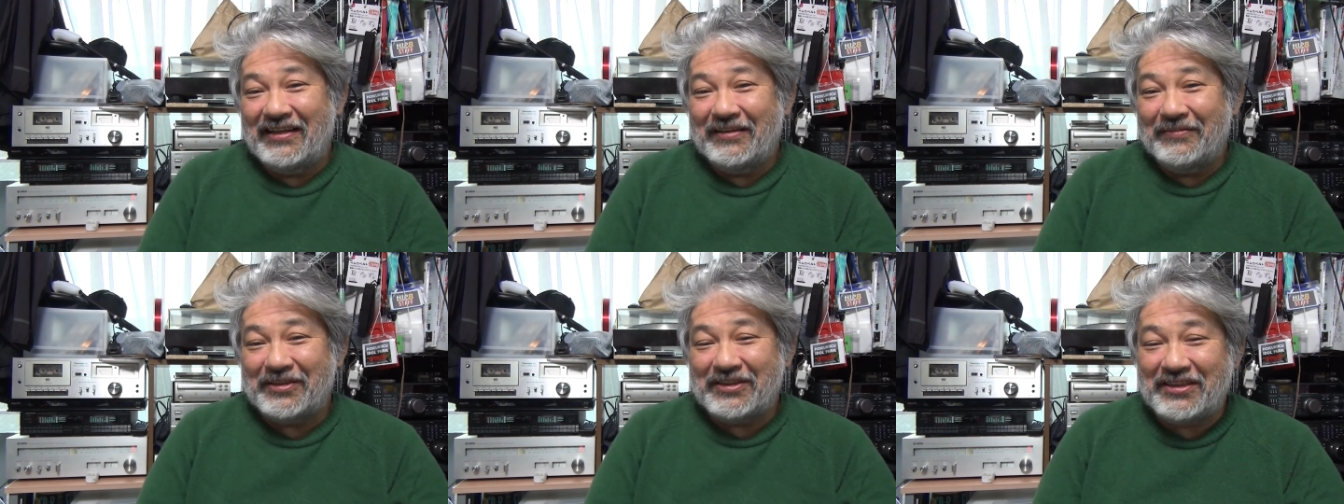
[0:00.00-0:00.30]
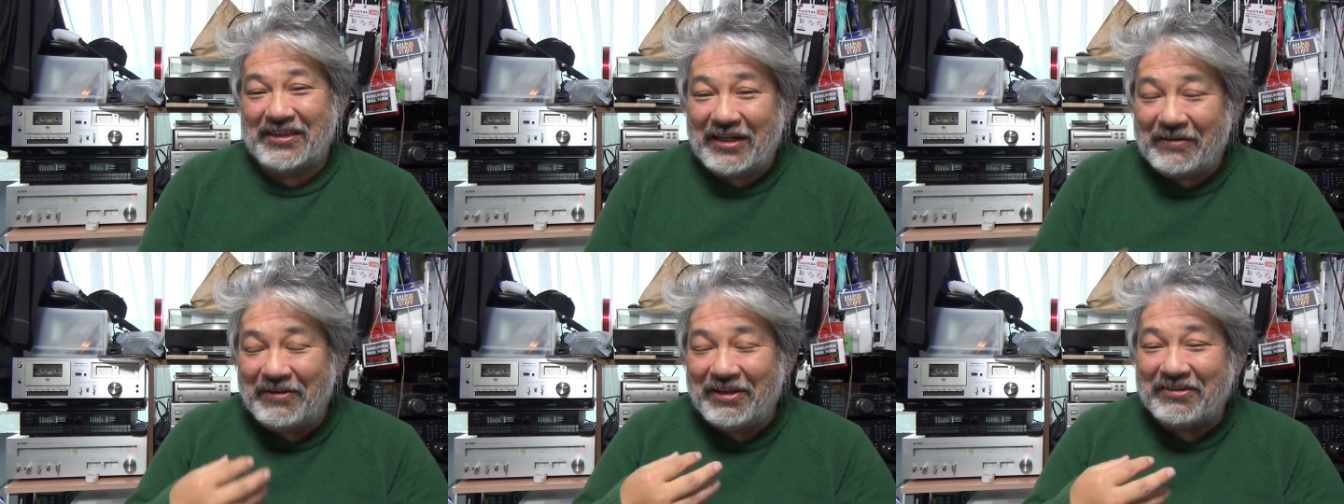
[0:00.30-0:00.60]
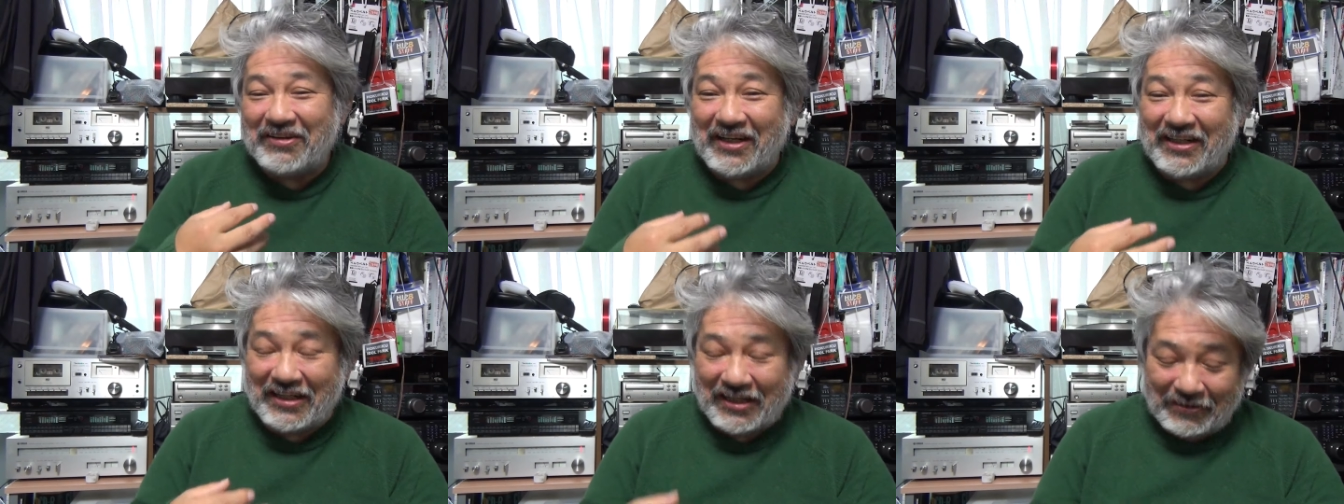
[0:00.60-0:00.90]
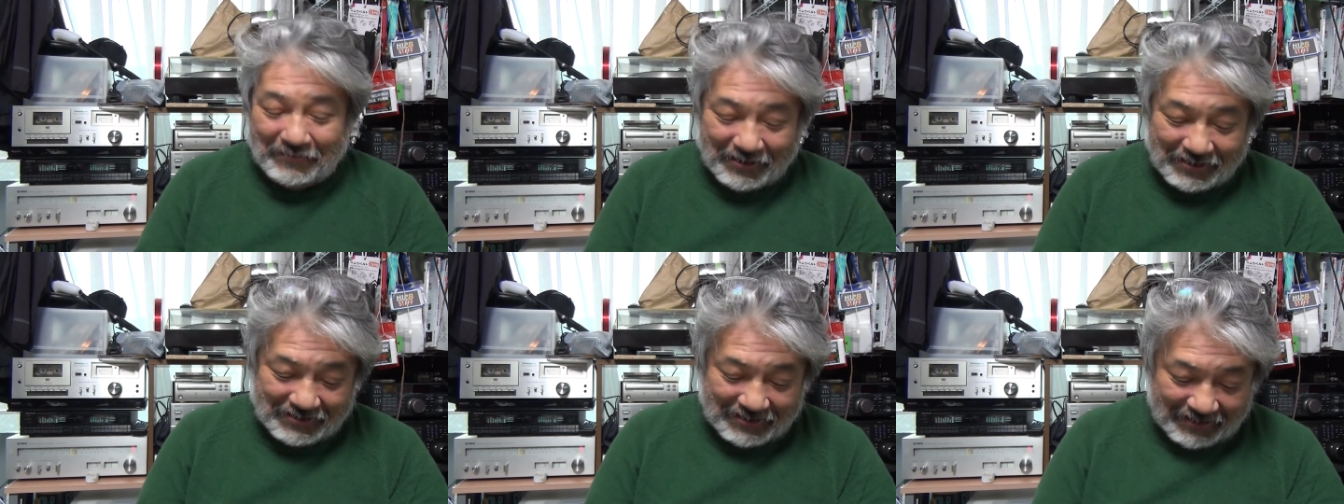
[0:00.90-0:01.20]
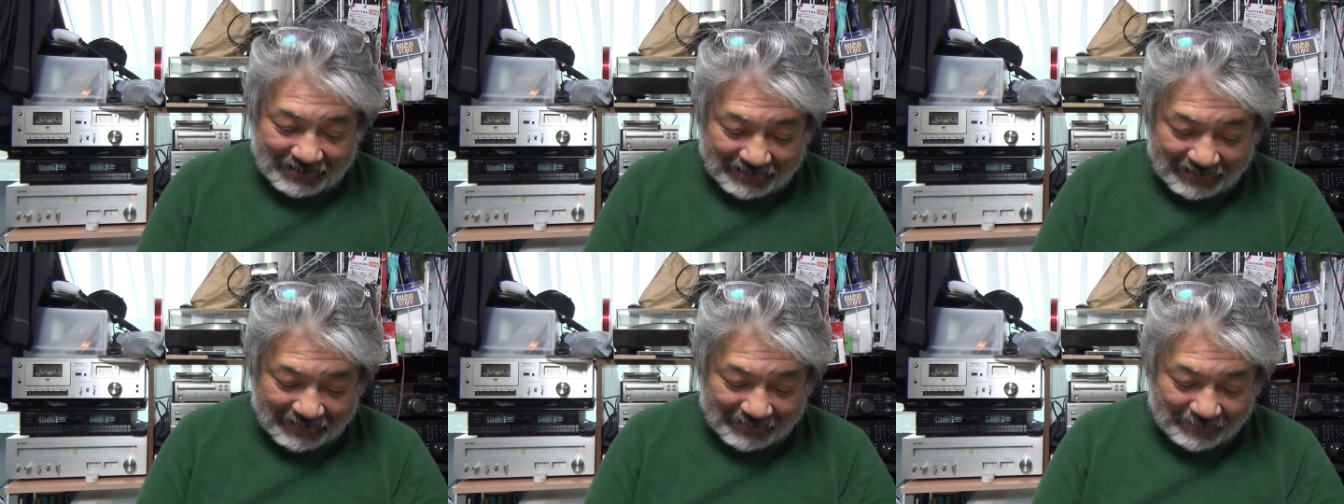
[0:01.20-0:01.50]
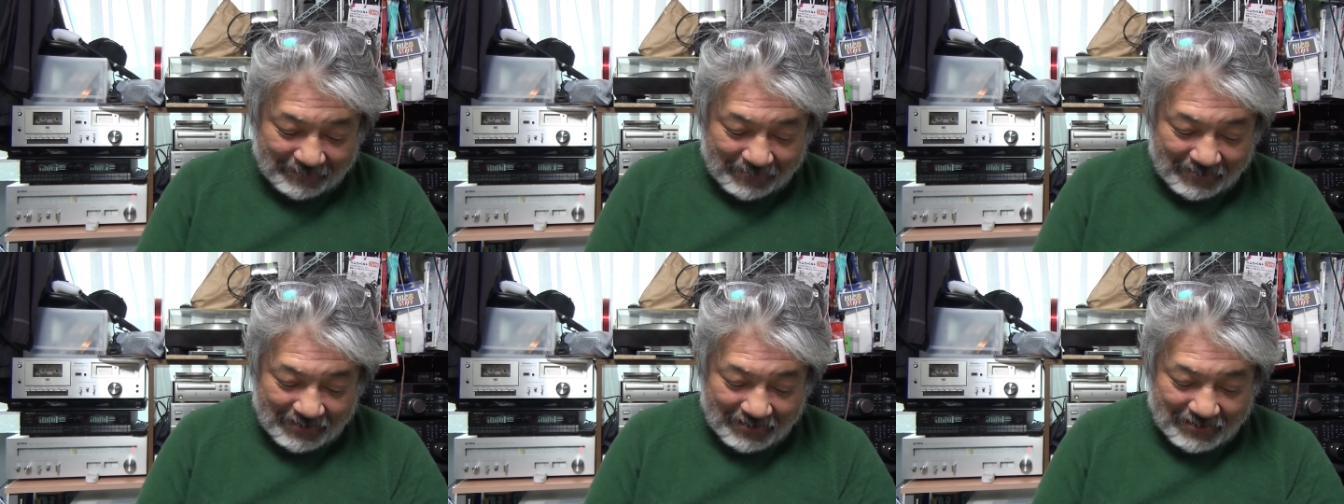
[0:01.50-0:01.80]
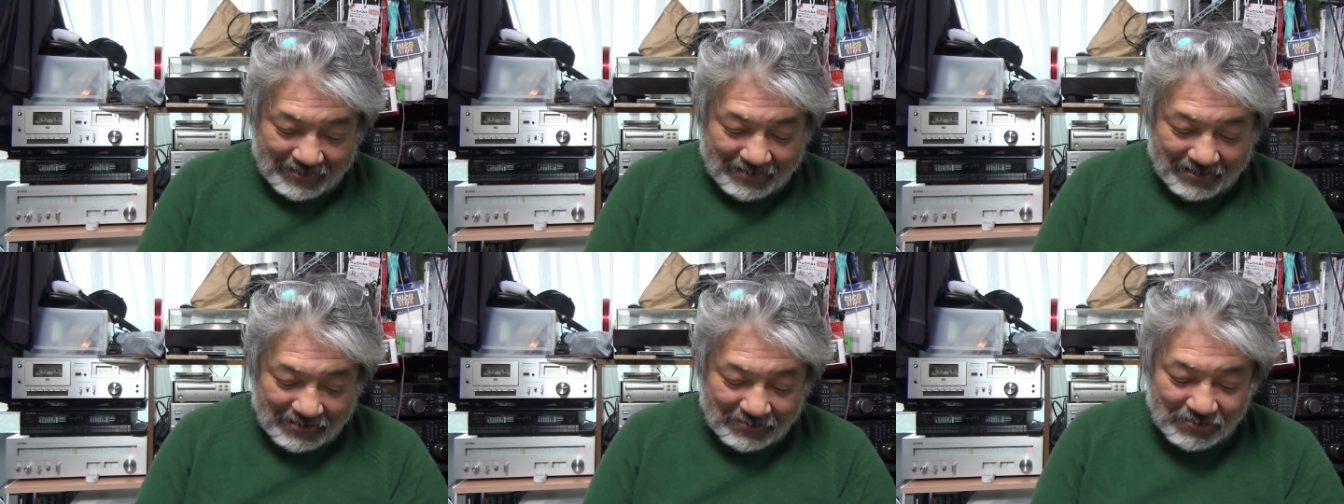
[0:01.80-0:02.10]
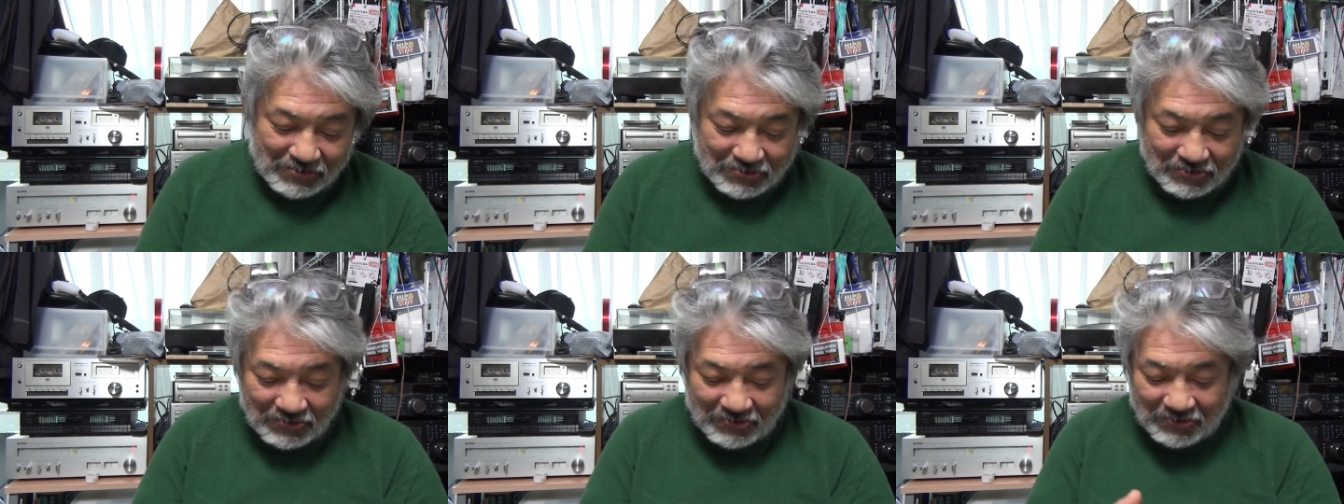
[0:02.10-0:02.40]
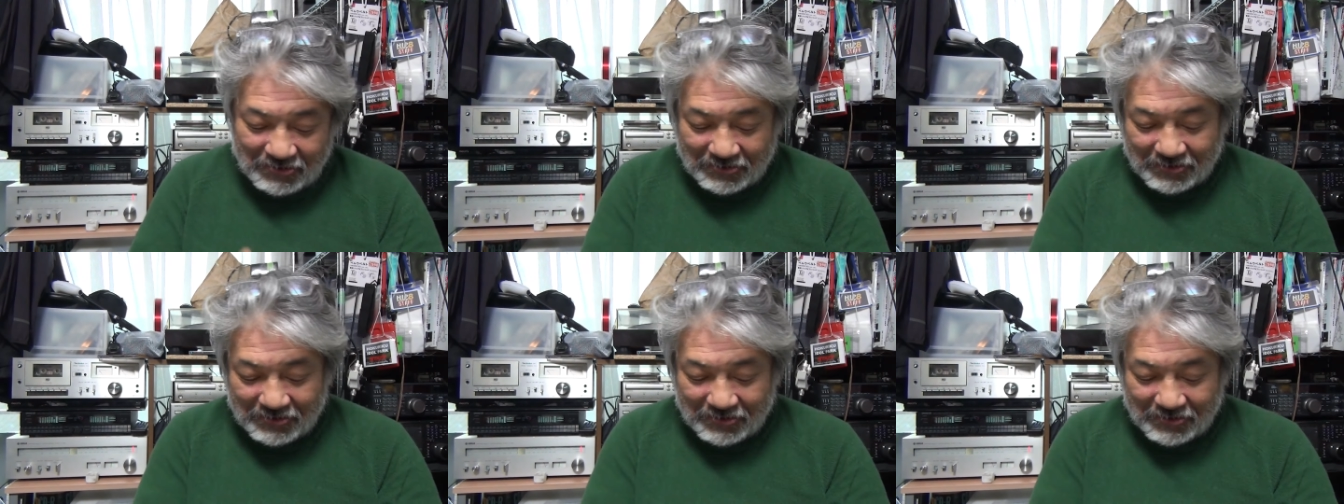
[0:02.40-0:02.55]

調べるぐらいできますからねでもこの